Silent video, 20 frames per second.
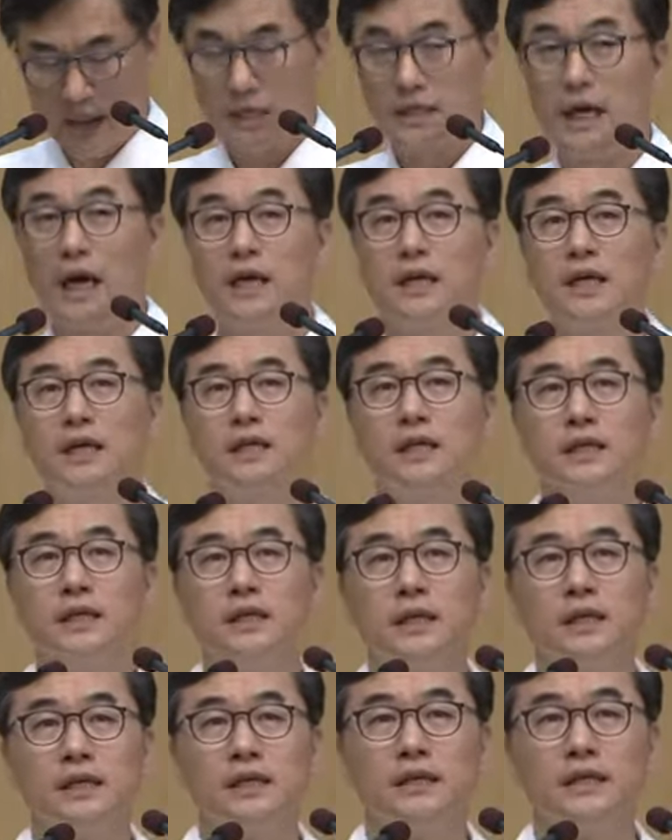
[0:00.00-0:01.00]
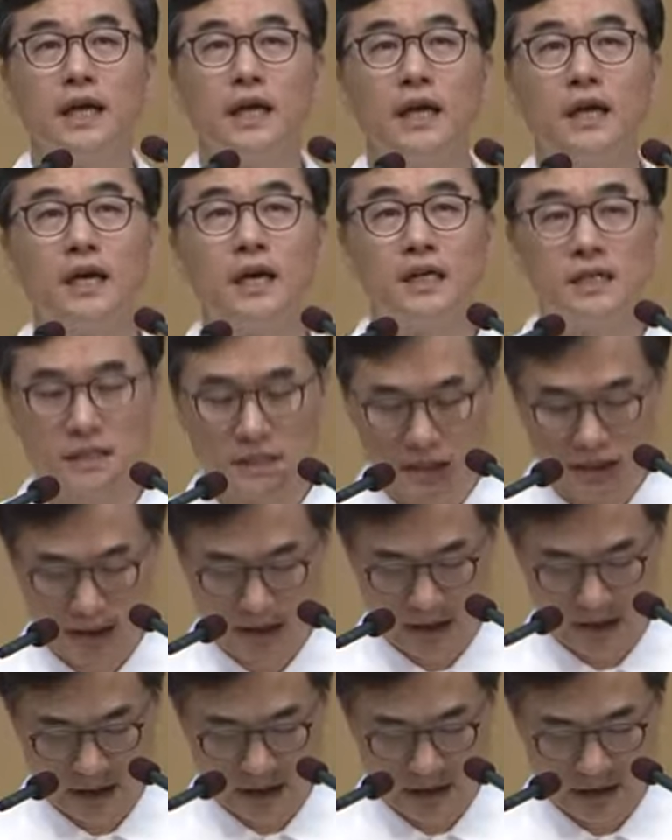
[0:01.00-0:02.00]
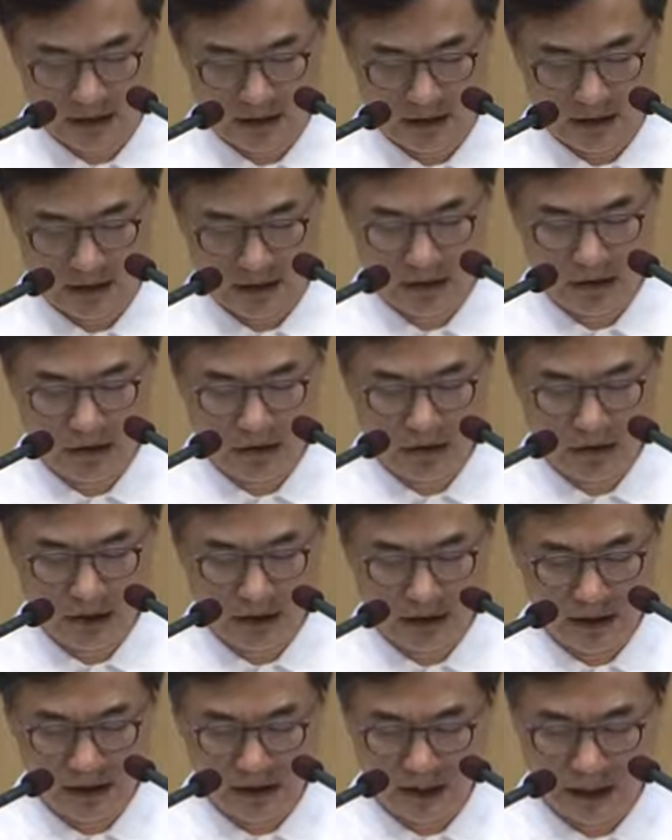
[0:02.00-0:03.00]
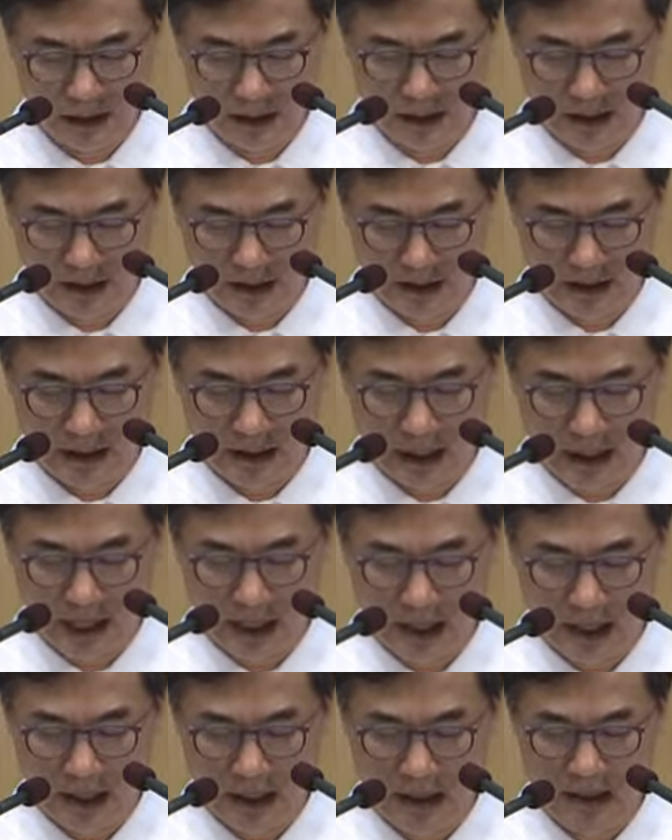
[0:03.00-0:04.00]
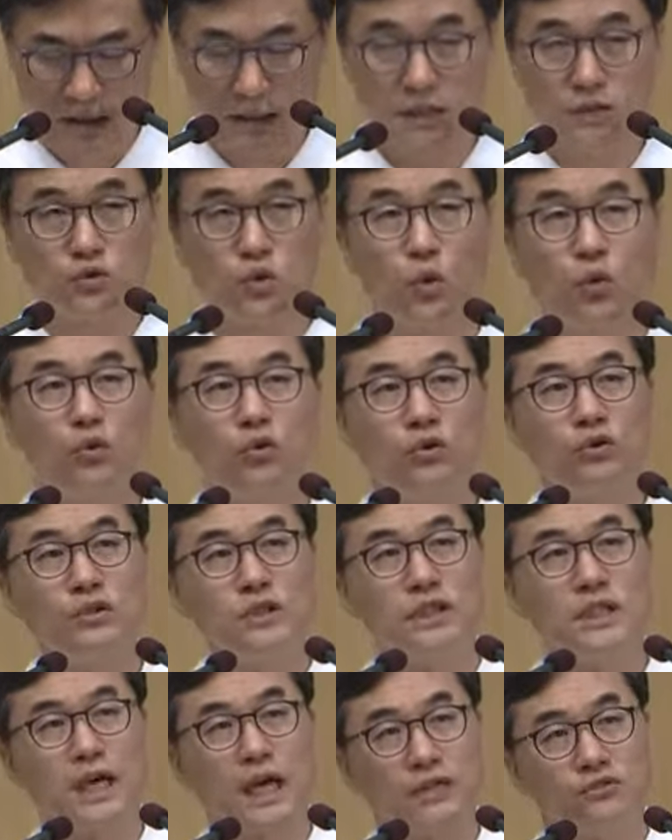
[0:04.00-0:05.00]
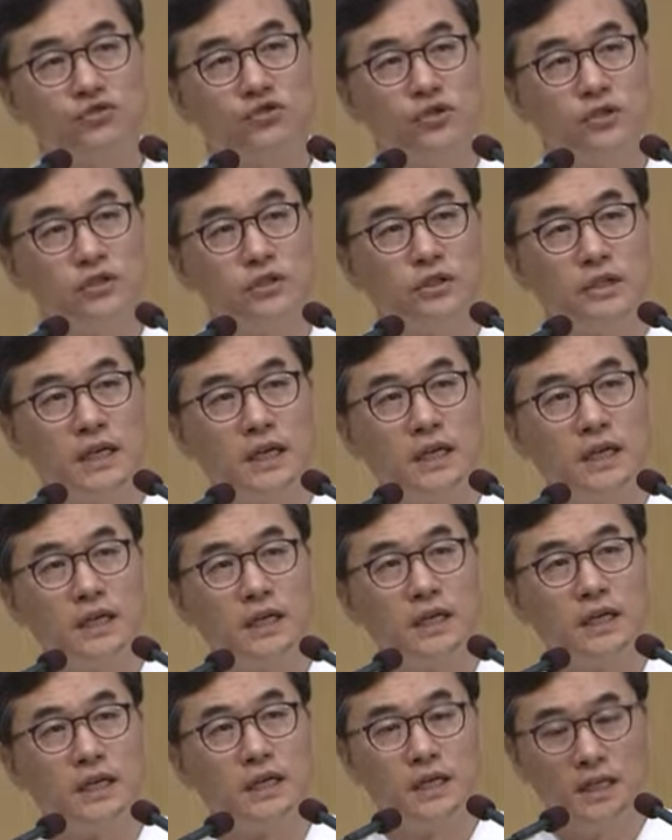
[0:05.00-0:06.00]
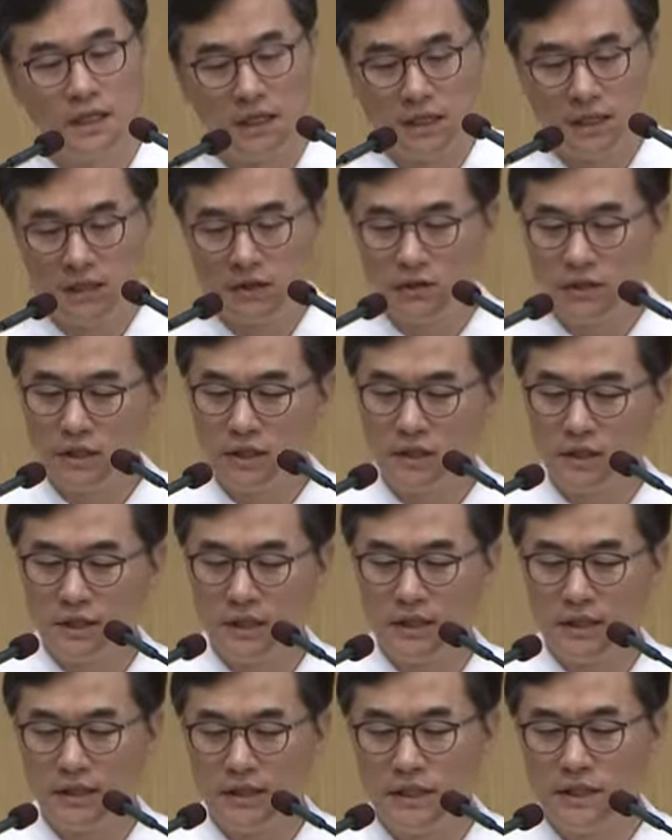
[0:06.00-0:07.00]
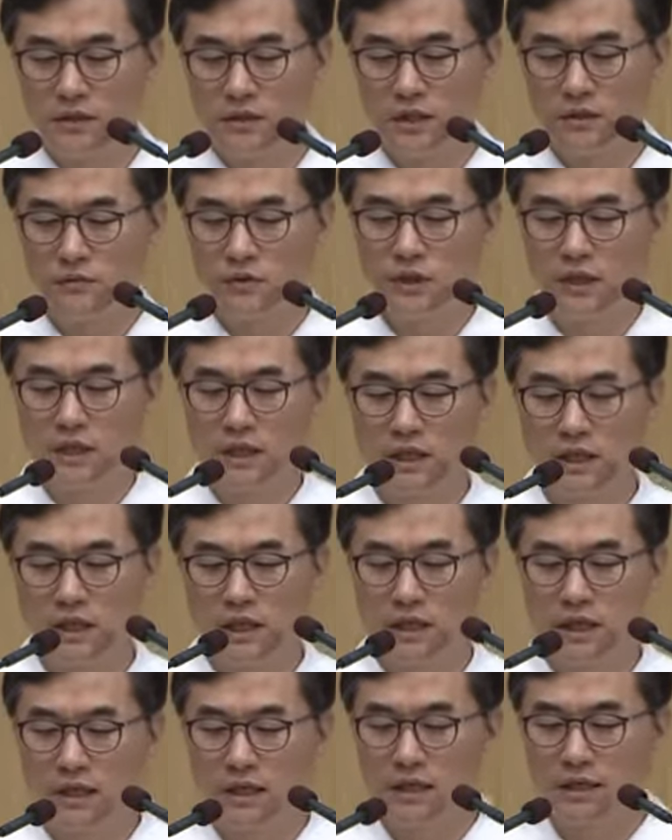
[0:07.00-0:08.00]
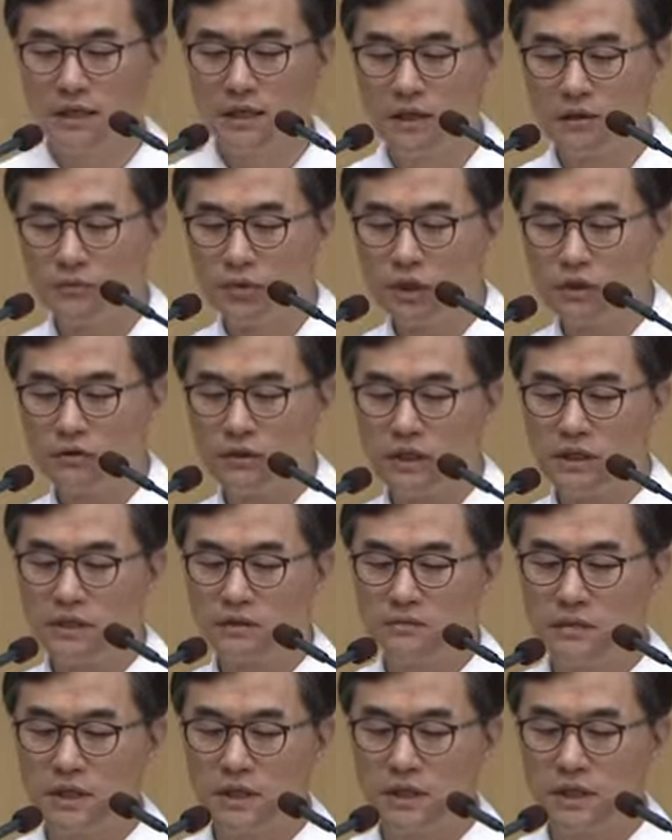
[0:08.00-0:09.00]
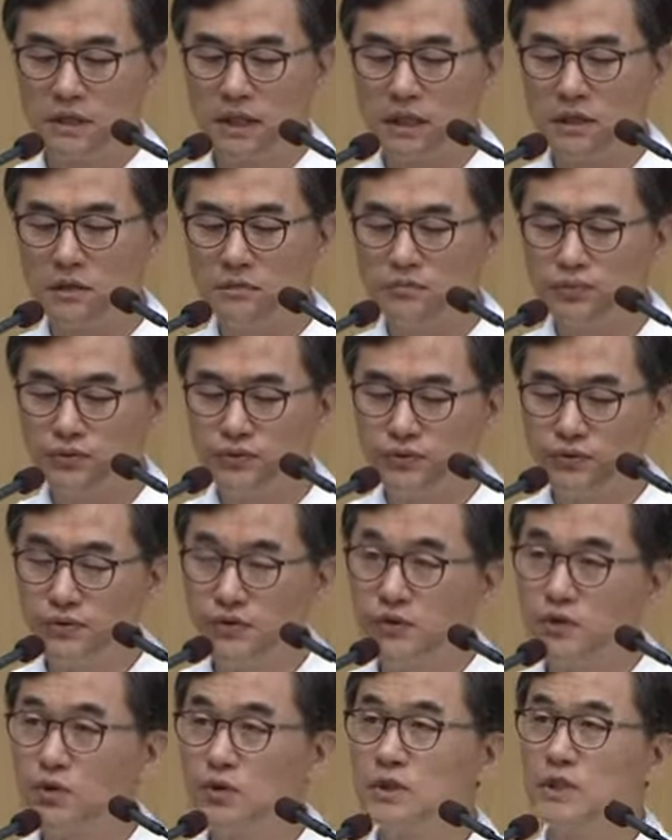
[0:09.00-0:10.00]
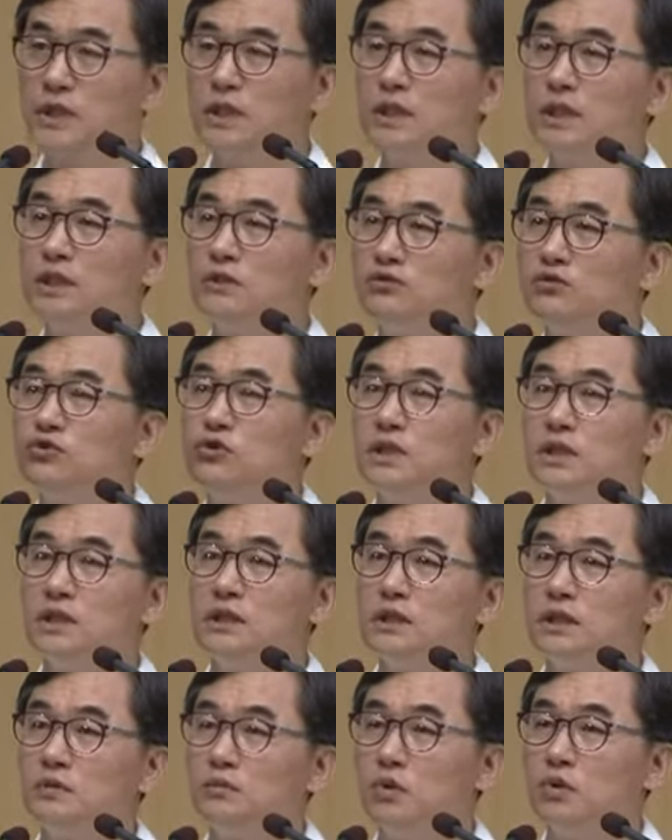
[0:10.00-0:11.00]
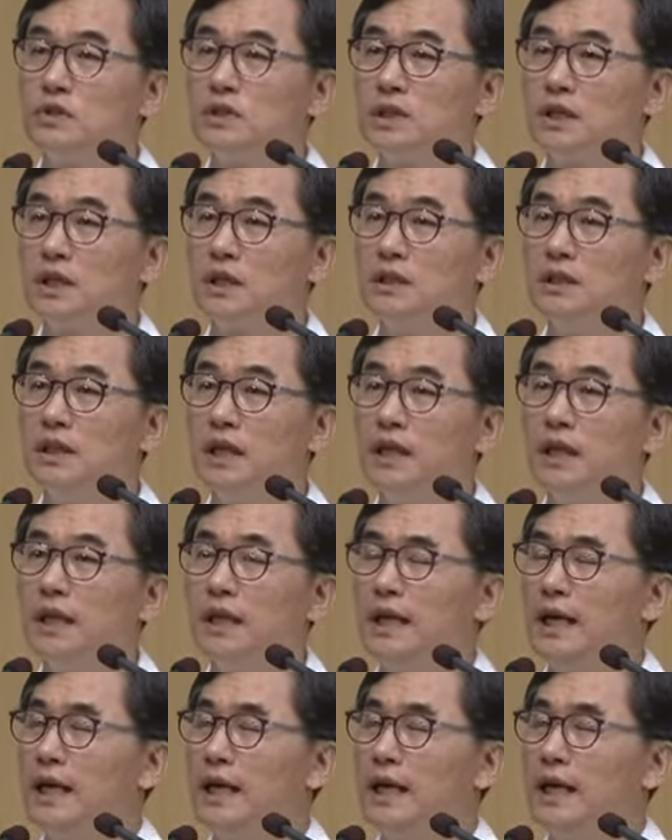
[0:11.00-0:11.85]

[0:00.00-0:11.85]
양에게 네 가지 특성이 있는데 이 네 가지 조건이 갖추어져야 여기 2절에 보니까 뭐라고 되어 있습니까? 나를 푸른 초장에 누우시는 거예요, 목자가. 근데